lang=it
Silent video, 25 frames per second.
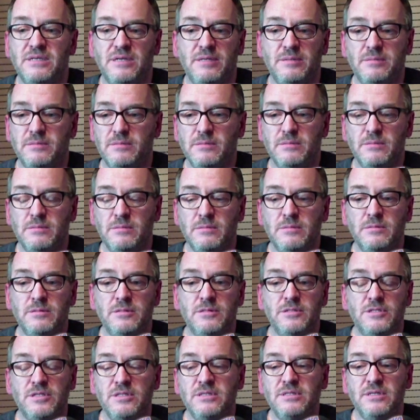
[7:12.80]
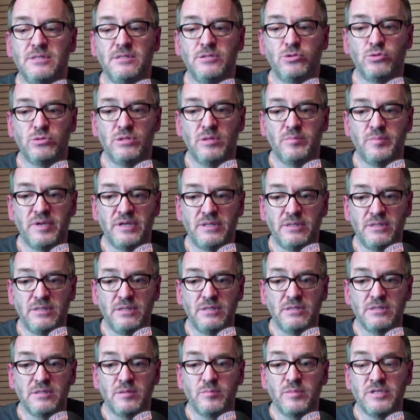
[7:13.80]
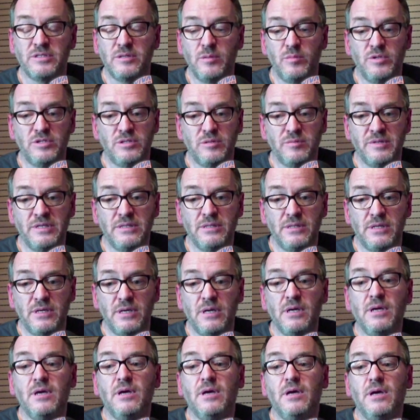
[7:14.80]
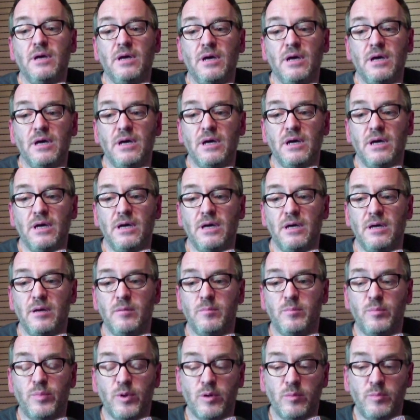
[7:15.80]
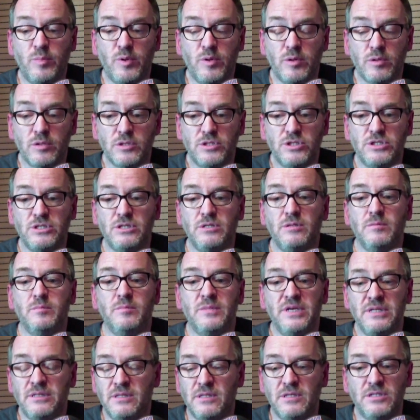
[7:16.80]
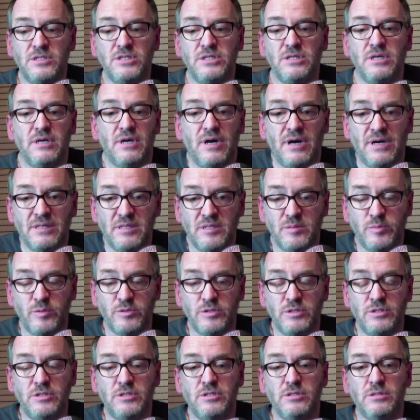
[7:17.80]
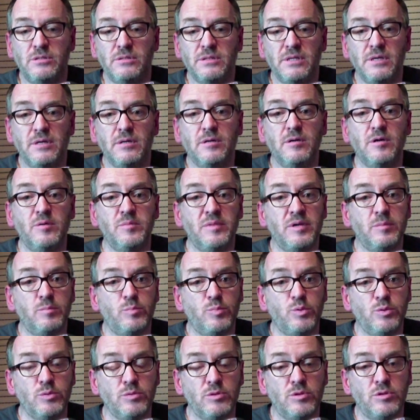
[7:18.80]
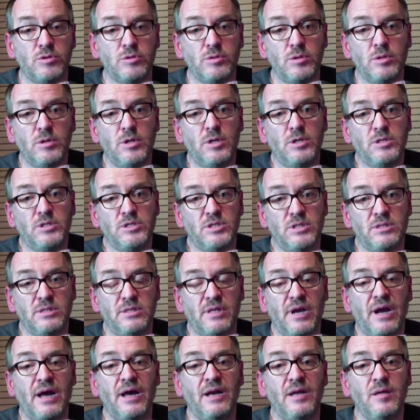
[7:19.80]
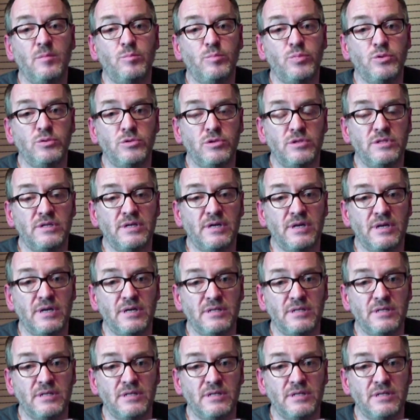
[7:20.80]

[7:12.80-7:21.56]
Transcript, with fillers: essere mh, senza nessuna pretesa, ma semplicemente eh, proporci, metterci a disposizione come punto centrale, punto